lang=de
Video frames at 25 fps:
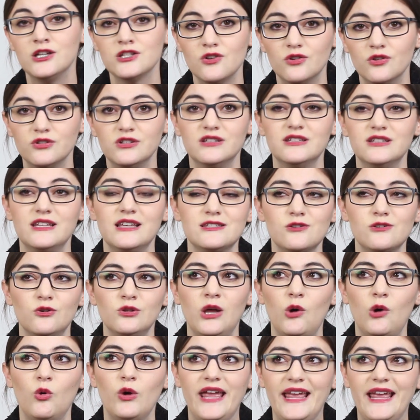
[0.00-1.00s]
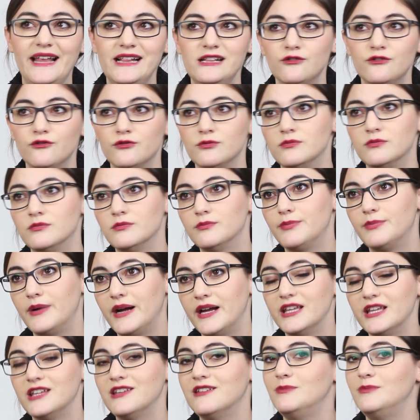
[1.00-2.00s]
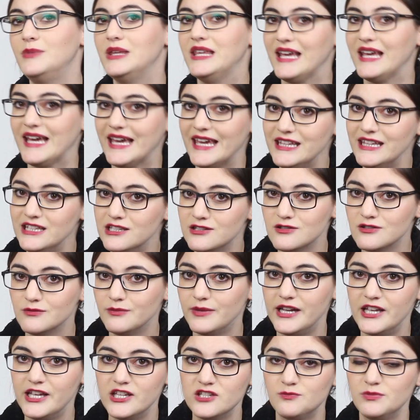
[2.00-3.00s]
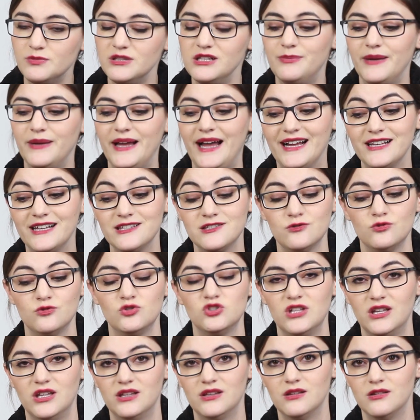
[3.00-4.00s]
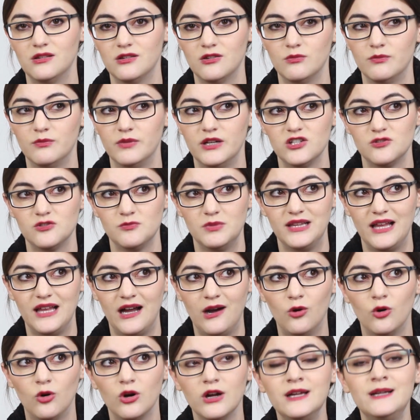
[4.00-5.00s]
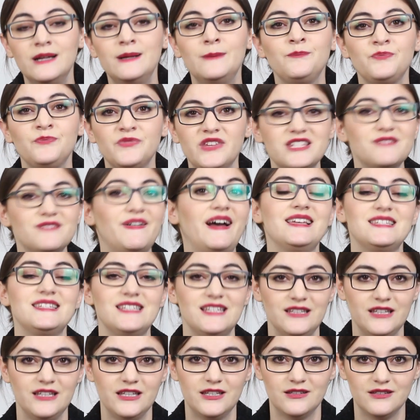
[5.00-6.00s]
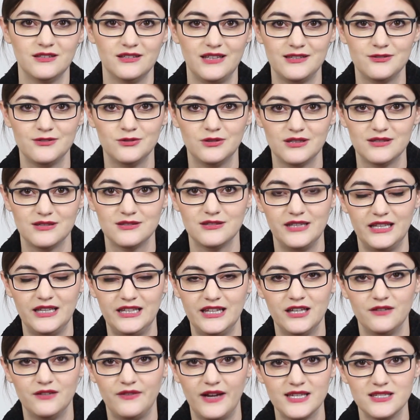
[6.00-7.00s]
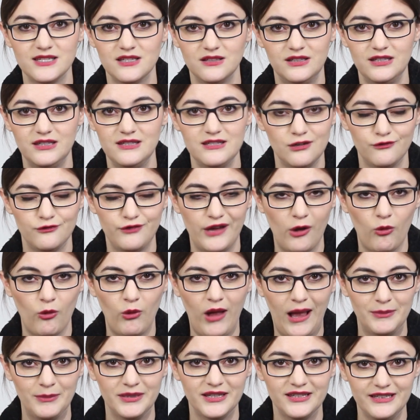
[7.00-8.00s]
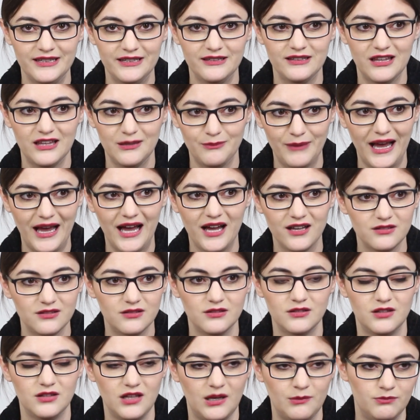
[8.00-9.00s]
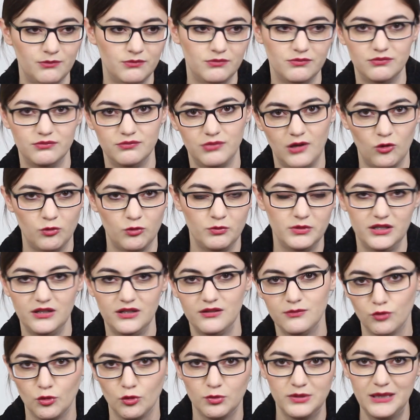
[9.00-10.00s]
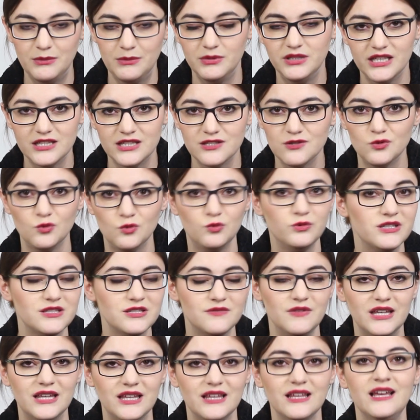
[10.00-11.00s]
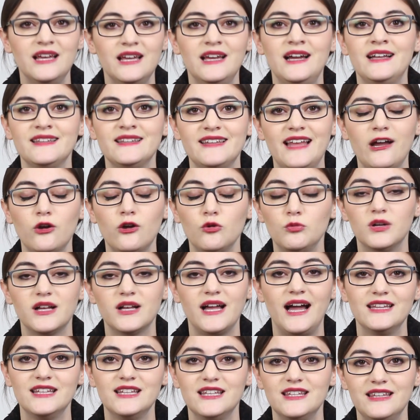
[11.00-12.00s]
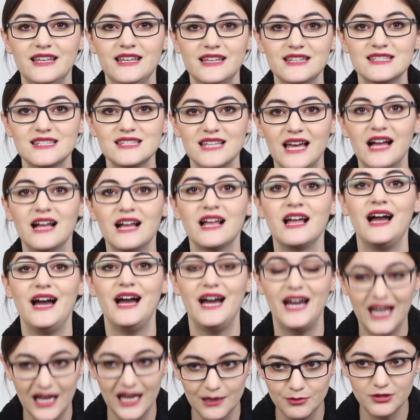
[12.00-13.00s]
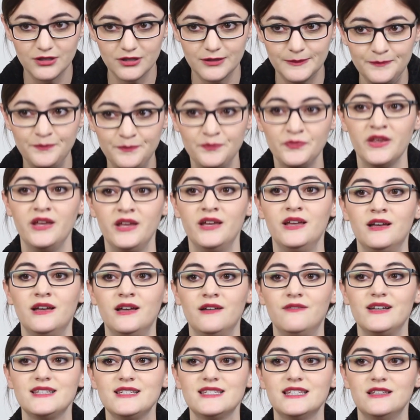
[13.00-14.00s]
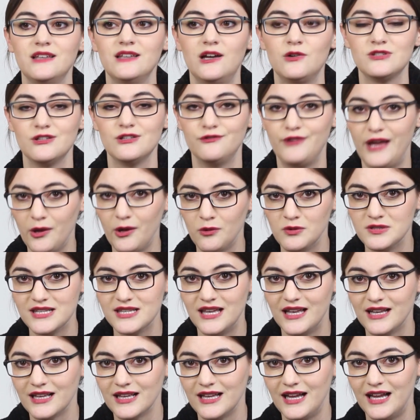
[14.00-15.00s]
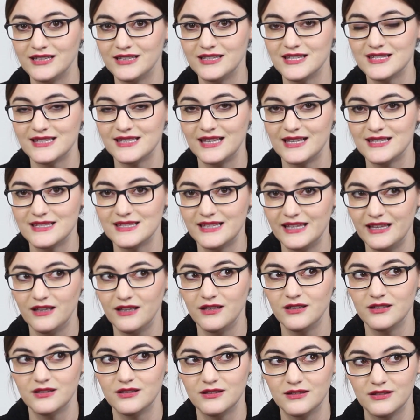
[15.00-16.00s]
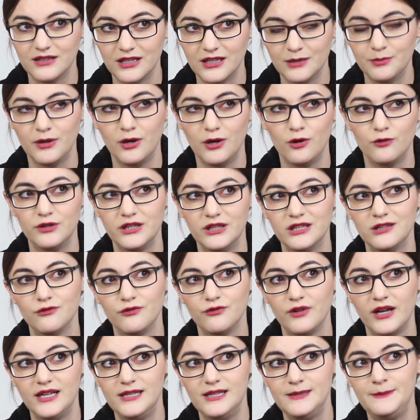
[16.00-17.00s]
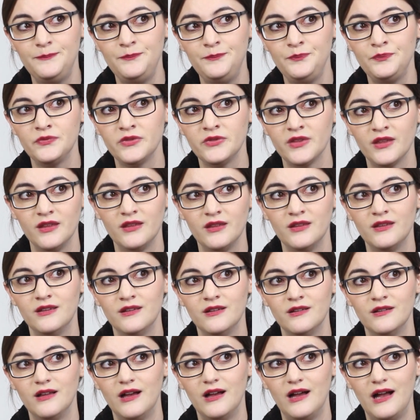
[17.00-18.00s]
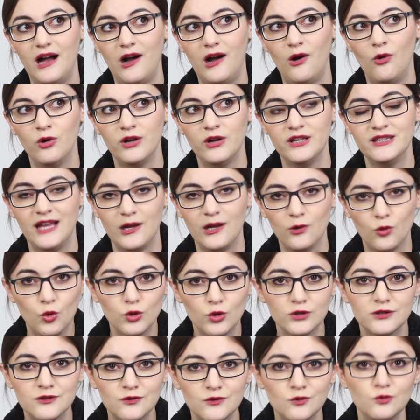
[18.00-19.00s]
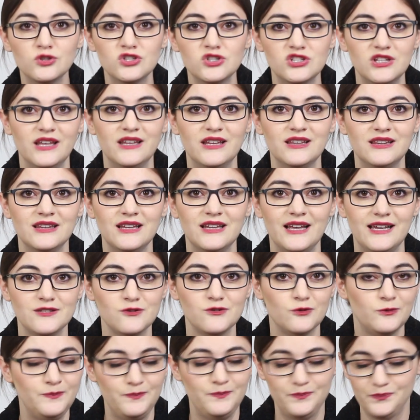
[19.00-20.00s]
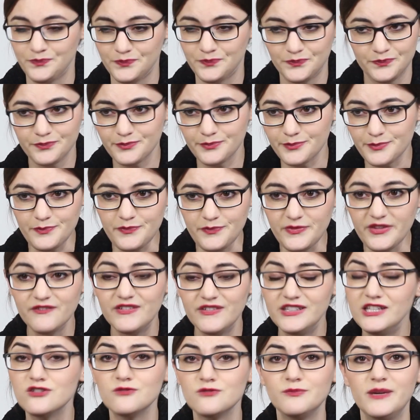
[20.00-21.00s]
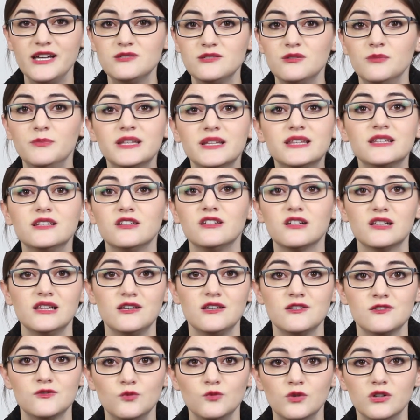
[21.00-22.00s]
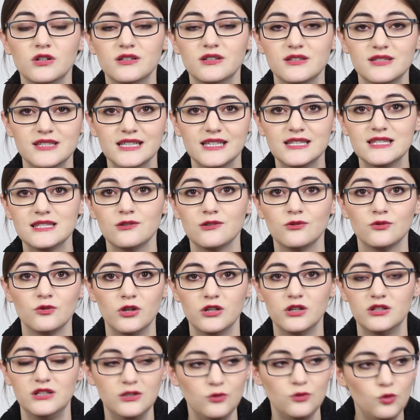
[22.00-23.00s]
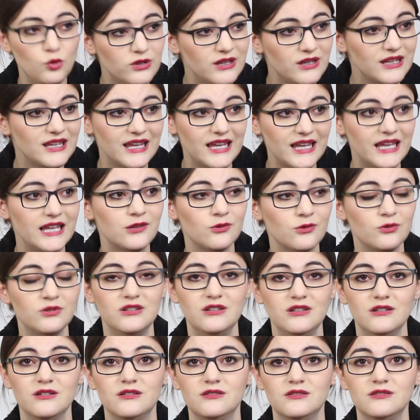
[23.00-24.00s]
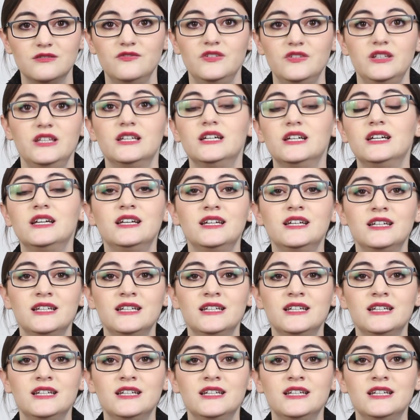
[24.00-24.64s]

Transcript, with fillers: sondern der soll auch helfen bei Migräne zum Beispiel, bei Angstzuständen zum Beispiel auch. Das weiß ich nicht. Also das ehrlicherweise, diese Erfahrung habe ich nicht gemacht. Ich habe auch mit diesen Problemen nichts zu tun, deswegen darüber kann ich nichts sagen. Aber was ich aus Erfahrung sagen kann, ist, dass der Tipp auf jeden Fall auch in akuten Zuständen, also wenn ihr zum Beispiel mitten in der Klausur sitzt und euch die Düse geht und ihr irgendwie